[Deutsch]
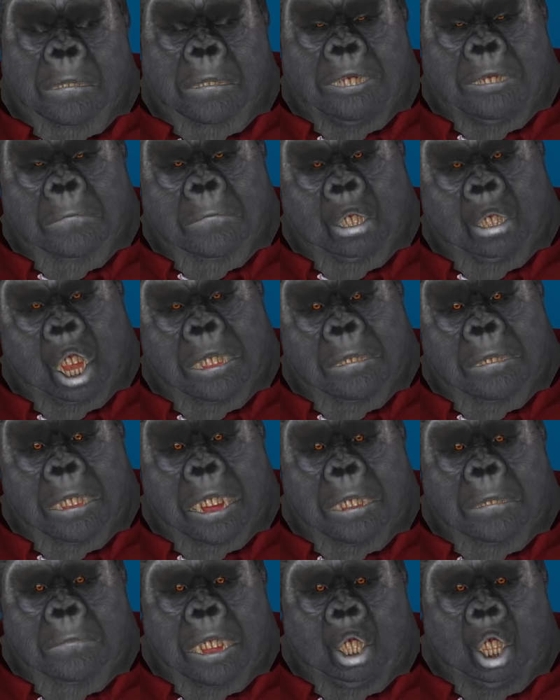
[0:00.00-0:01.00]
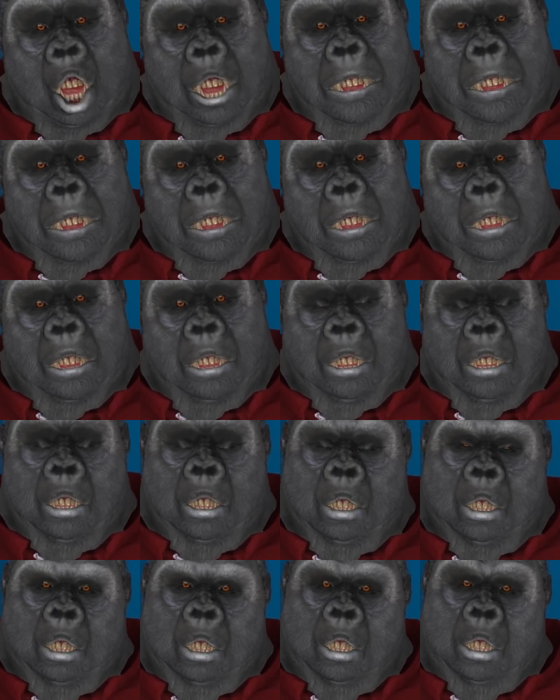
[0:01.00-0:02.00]
Sie will die organisierte
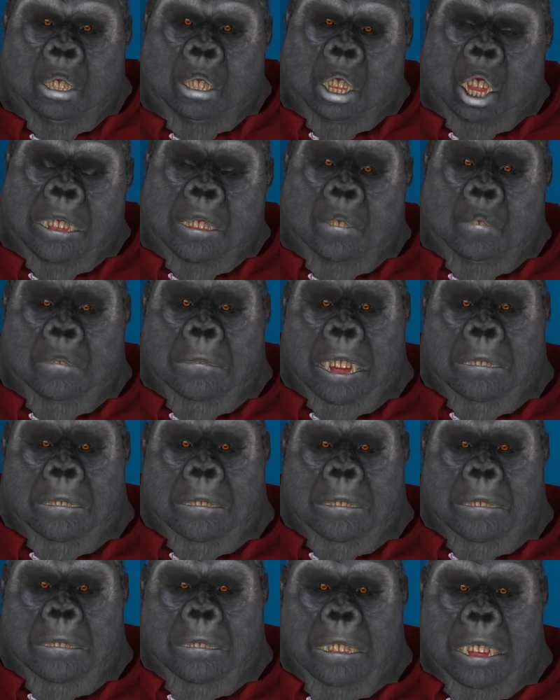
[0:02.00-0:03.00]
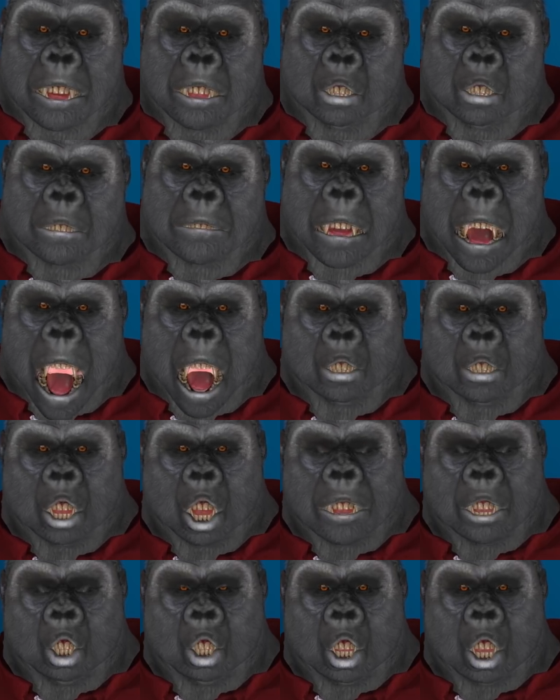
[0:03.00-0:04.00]
Kriminalität bekämpfen und die
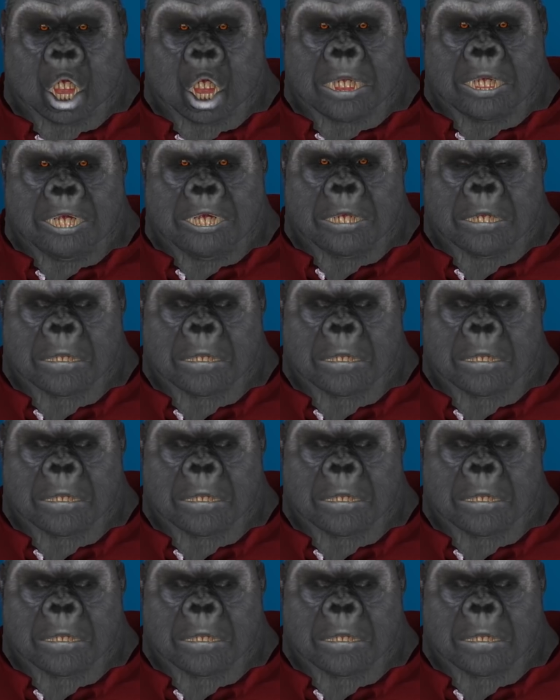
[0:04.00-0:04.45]
Strafjustiz